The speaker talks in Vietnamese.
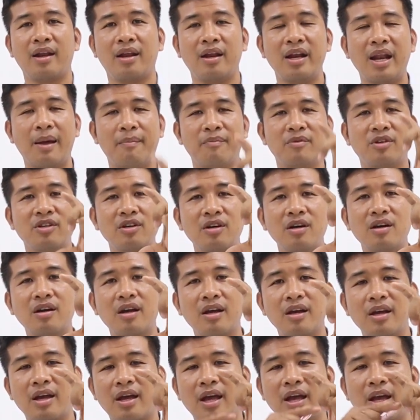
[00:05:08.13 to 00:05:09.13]
nó nằm giữa
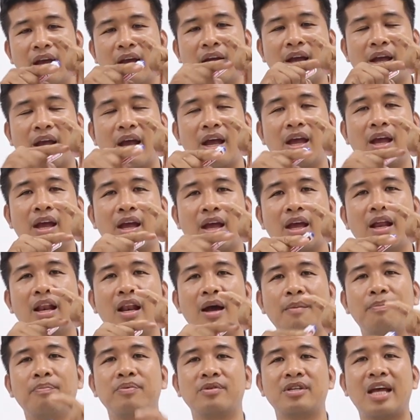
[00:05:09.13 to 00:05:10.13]
cái cái cái cái
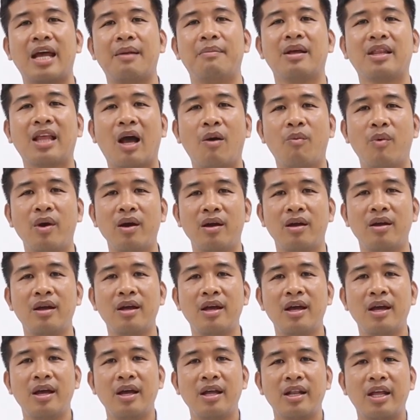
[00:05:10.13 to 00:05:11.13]
lớp sàn bê tông á
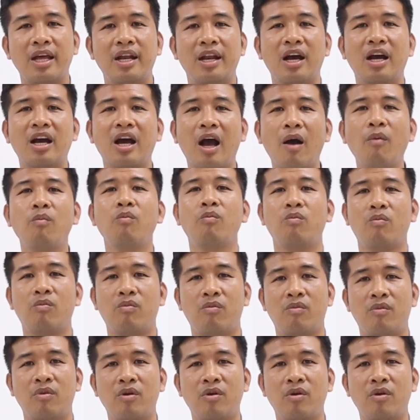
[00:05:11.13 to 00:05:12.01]
thì nó không